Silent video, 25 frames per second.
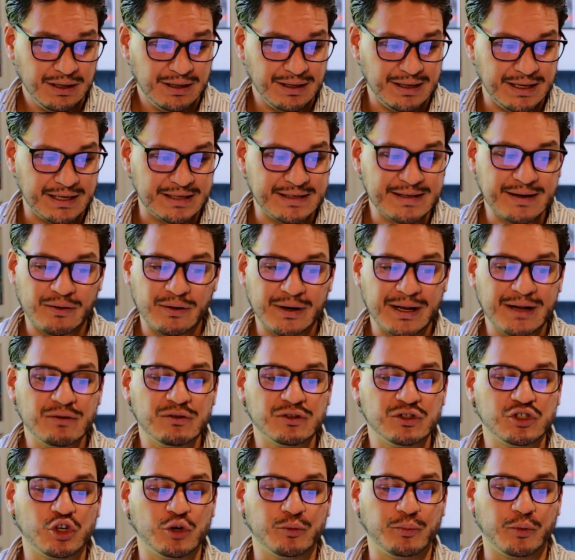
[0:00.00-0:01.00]
Y es ahora
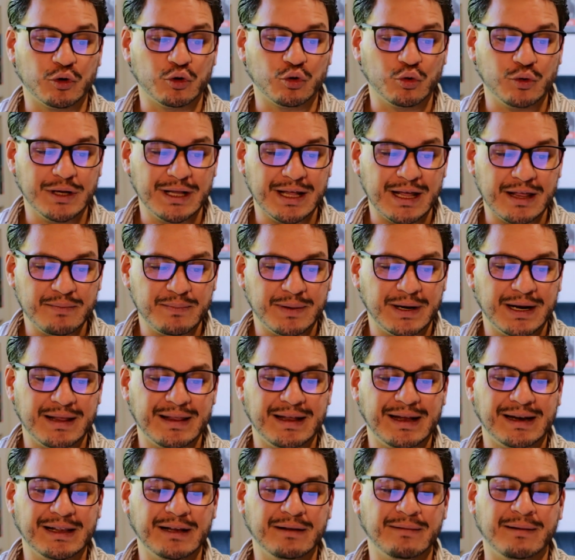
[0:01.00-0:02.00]
nuestra oportunidad para
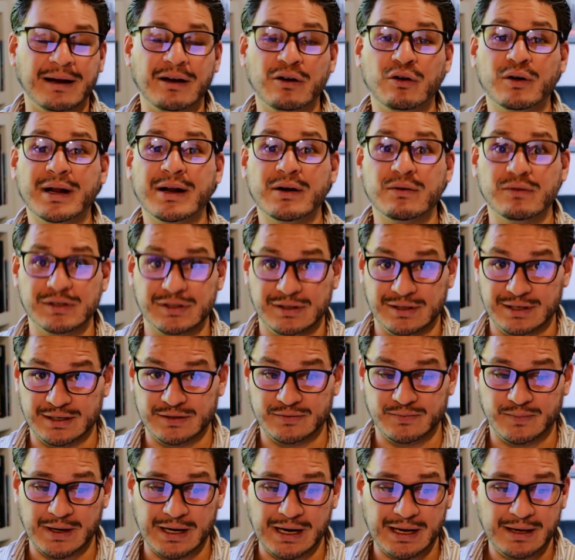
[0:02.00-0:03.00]
darle valor a
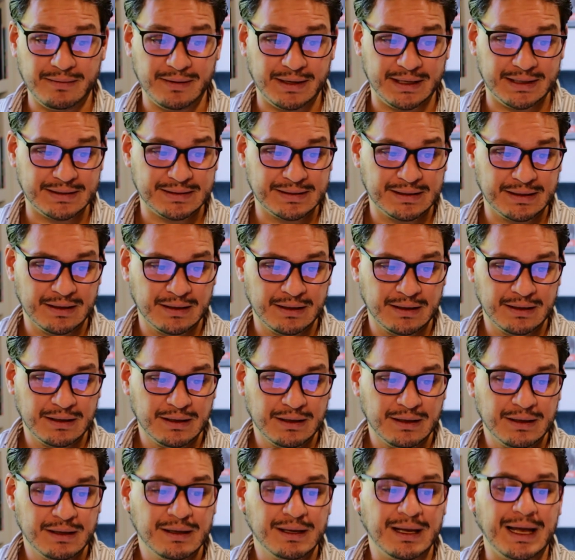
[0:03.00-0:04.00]
nuestras palabras,
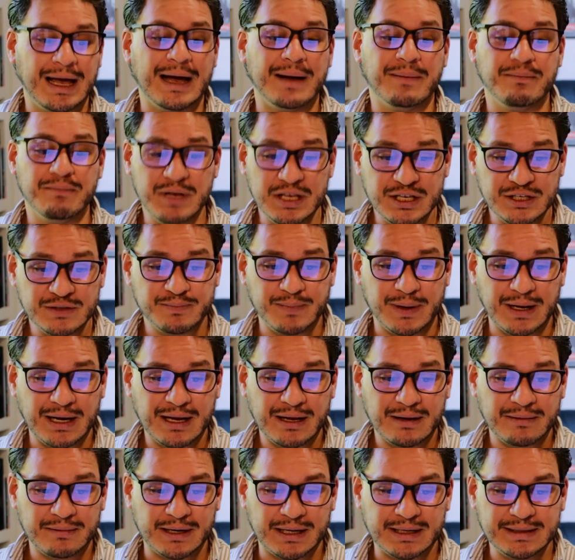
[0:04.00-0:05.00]
a mis
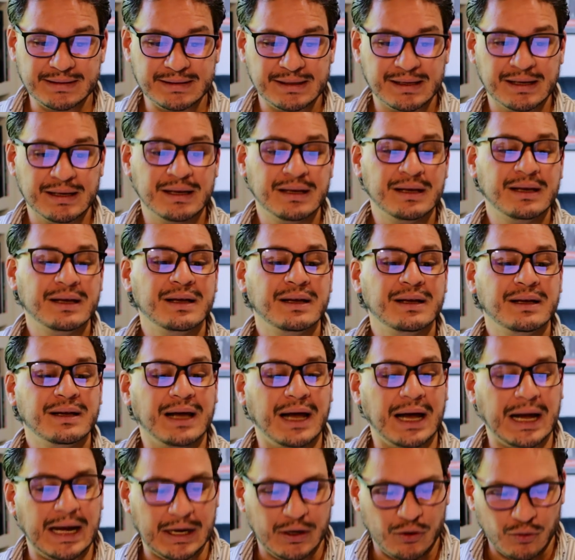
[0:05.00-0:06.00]
palabras,
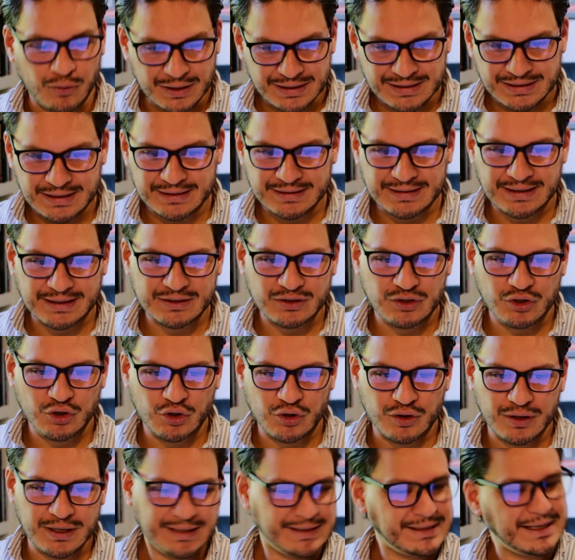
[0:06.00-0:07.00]
a nuestras
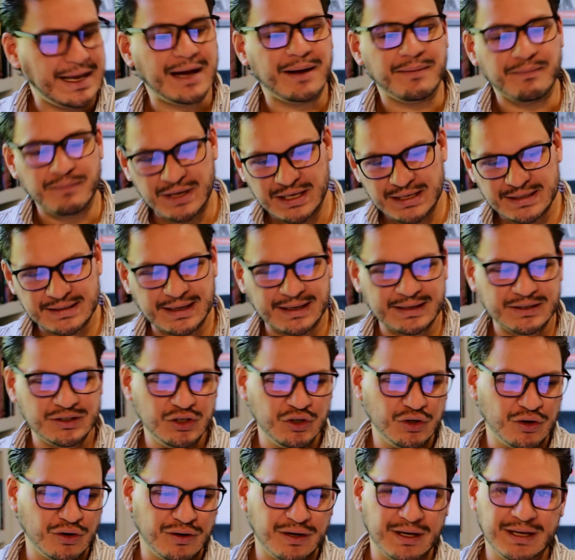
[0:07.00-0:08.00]
acciones, a mis
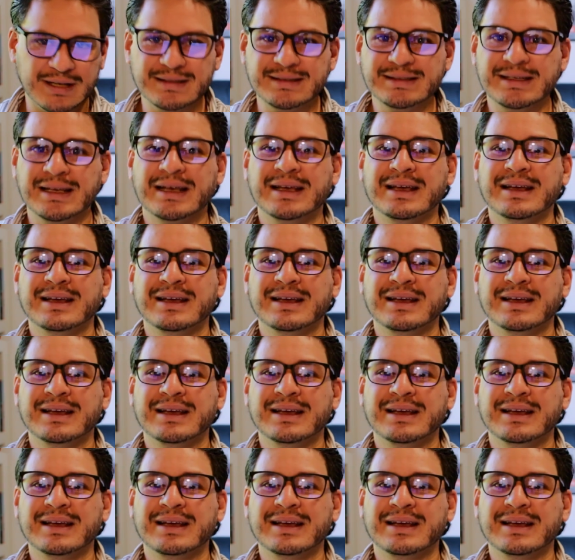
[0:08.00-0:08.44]
acciones,